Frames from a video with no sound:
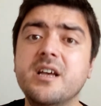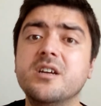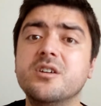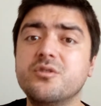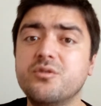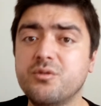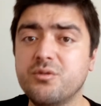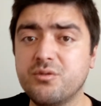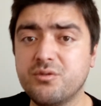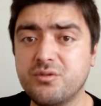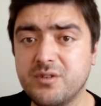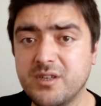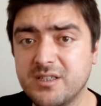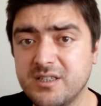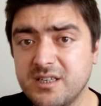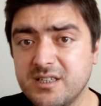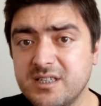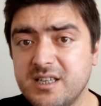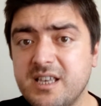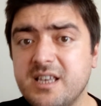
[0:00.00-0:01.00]
Çünkü
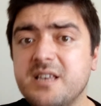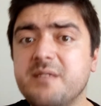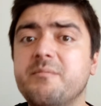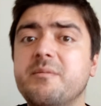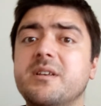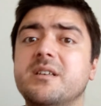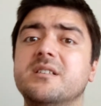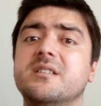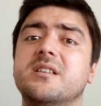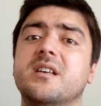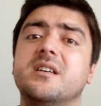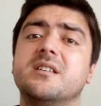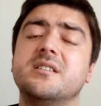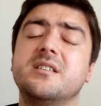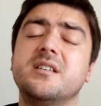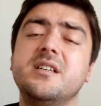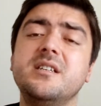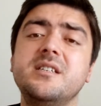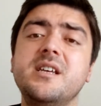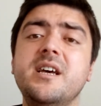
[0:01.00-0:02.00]
siz iyi bir
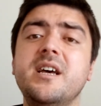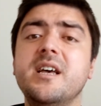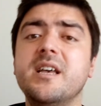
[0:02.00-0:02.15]
insansınız.